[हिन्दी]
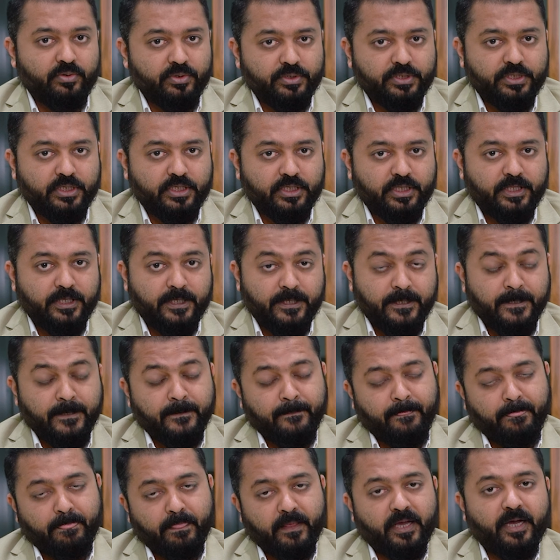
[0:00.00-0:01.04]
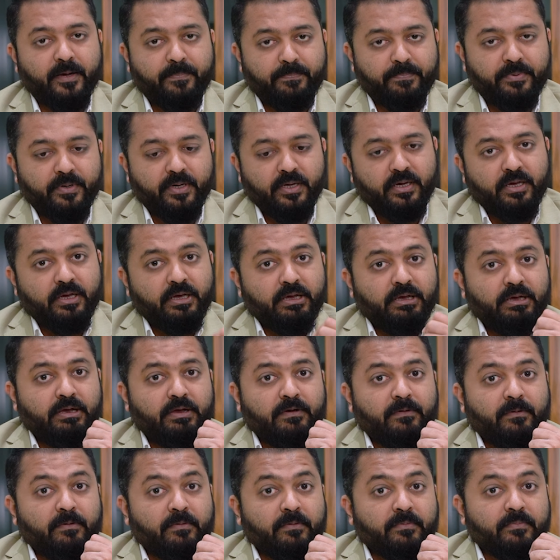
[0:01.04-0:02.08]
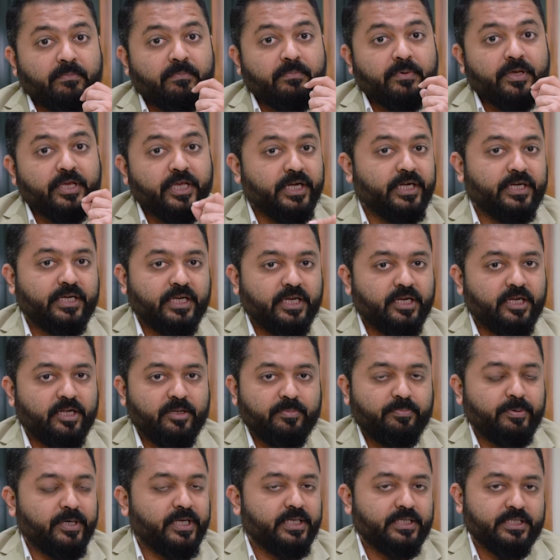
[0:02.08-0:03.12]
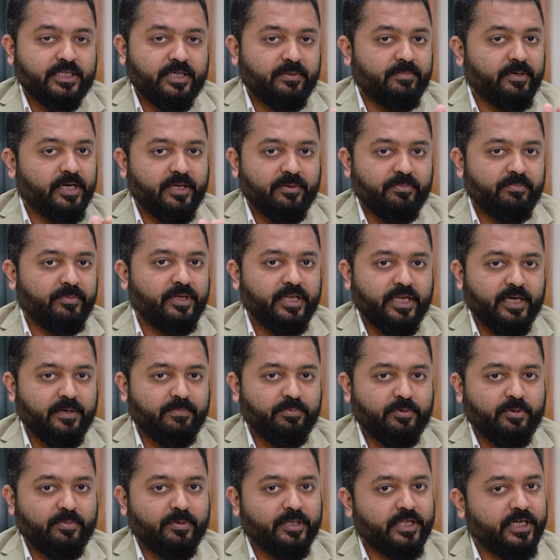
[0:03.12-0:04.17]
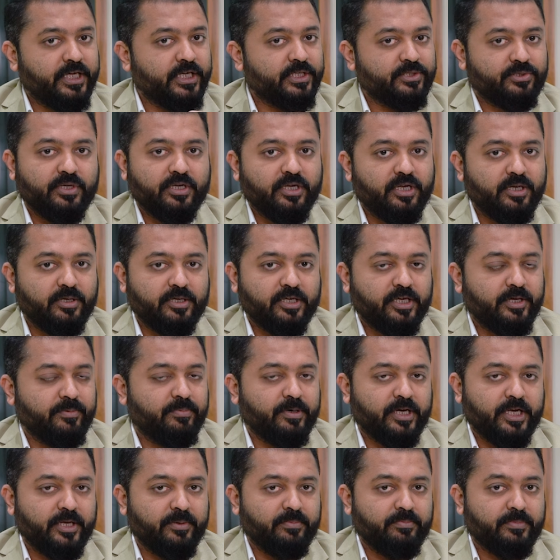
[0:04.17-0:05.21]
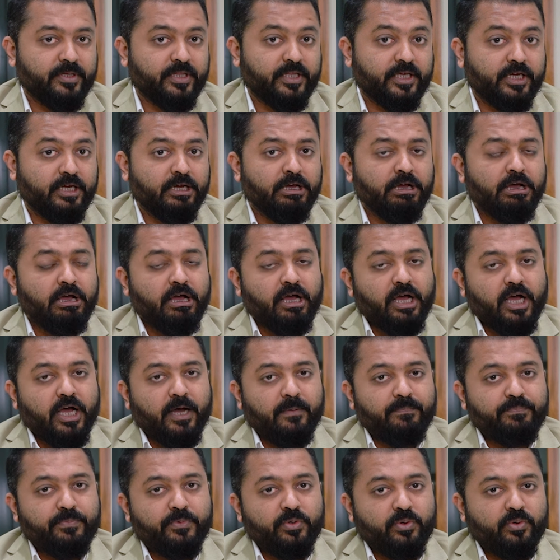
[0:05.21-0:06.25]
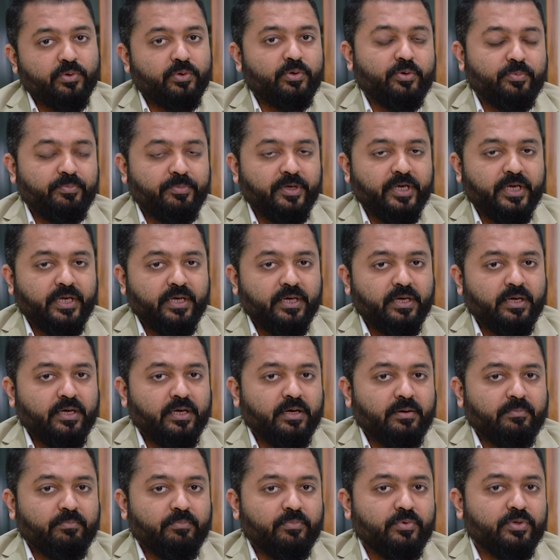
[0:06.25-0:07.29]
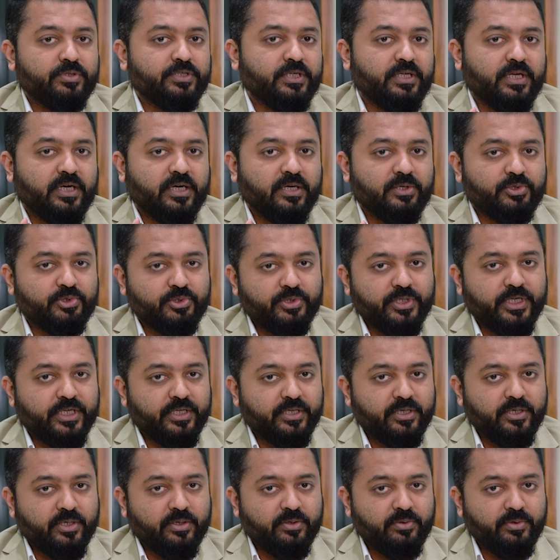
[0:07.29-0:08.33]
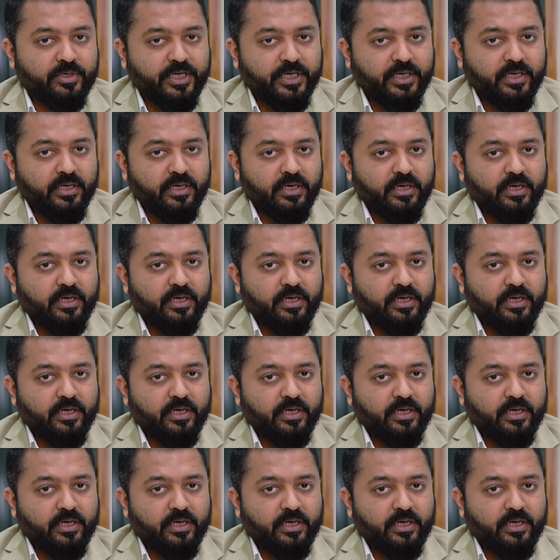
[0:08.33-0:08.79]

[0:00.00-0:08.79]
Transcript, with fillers: हो सकती है अब इंटरनल पाइल्स के बारे में मैंने आपको बताया एक्सटर्नल के बारे में बताया अब दोनों में मोशन अगर स्ट्रेन करोगे